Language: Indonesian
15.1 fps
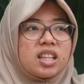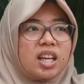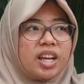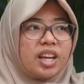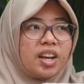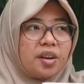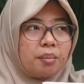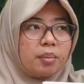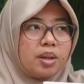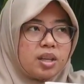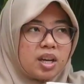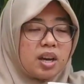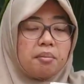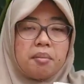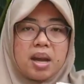kita tentang yang
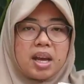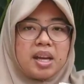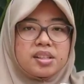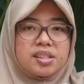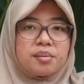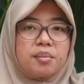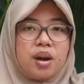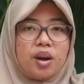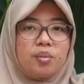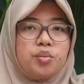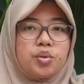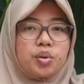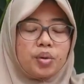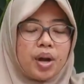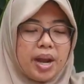namanya kebaikan sama
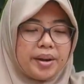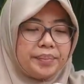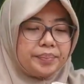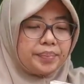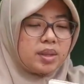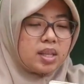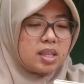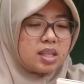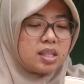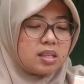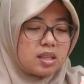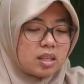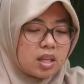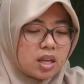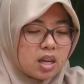keburukan.
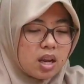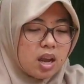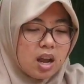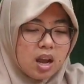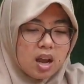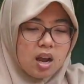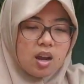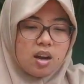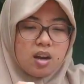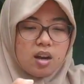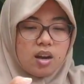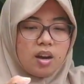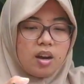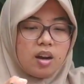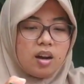Di sini,
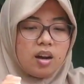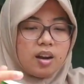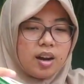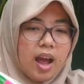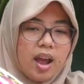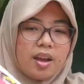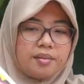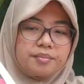uh,